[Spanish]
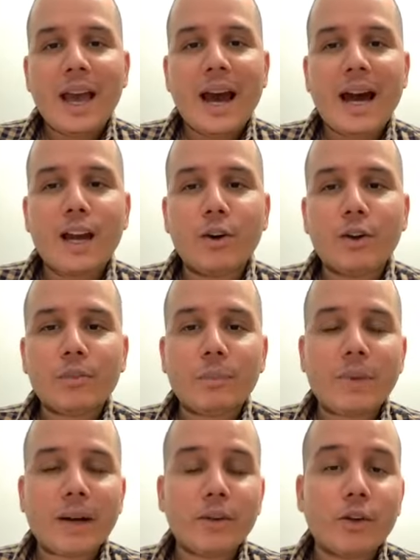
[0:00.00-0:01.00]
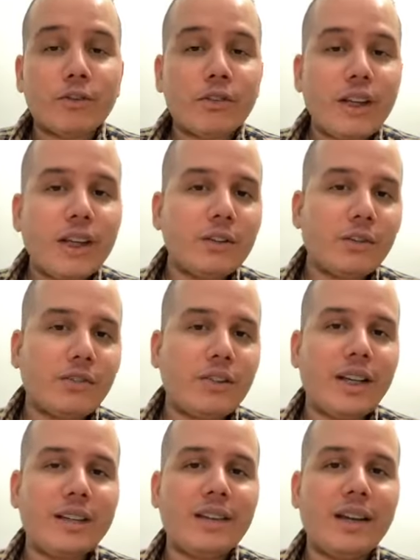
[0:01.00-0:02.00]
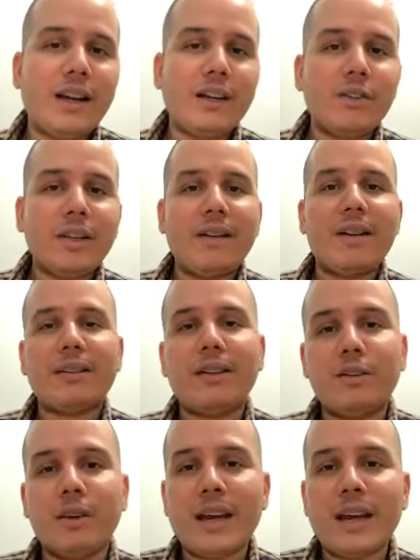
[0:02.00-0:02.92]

a los 207 años de haber sido